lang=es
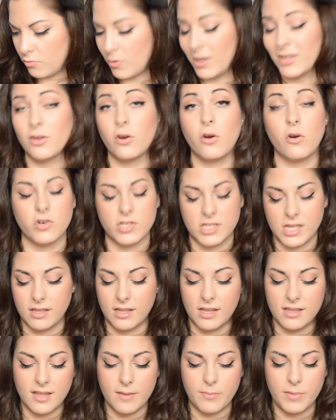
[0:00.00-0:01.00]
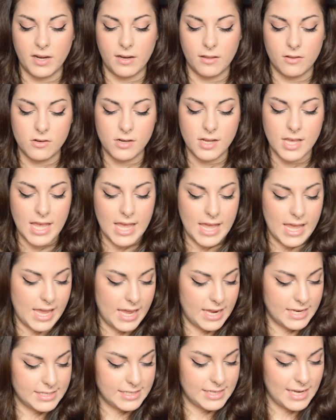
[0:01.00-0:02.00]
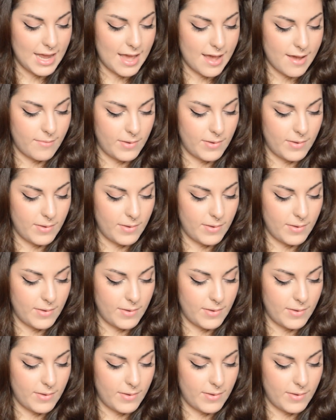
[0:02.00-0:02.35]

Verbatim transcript: 4,70€, perdón, es la